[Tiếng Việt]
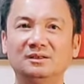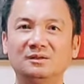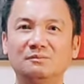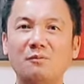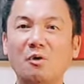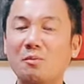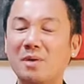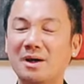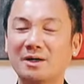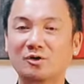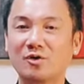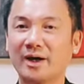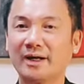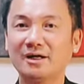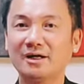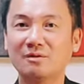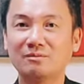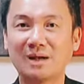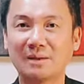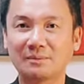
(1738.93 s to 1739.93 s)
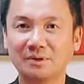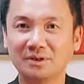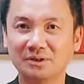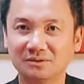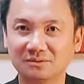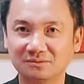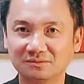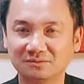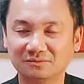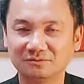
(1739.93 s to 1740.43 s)
một mình cô ấy không làm
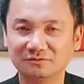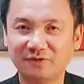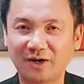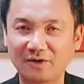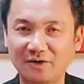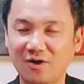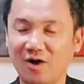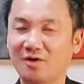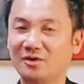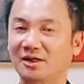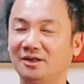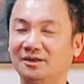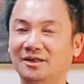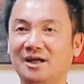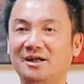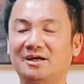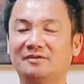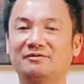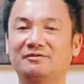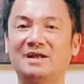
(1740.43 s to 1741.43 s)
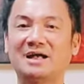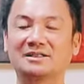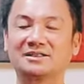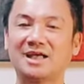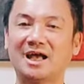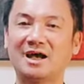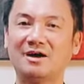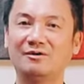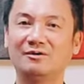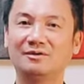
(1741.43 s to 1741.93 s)
được phải có những thế lực đằng
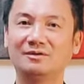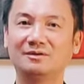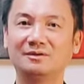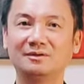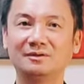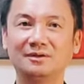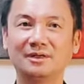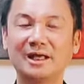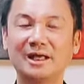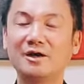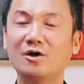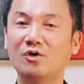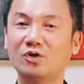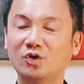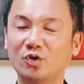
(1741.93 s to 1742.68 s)
sau cái ngôi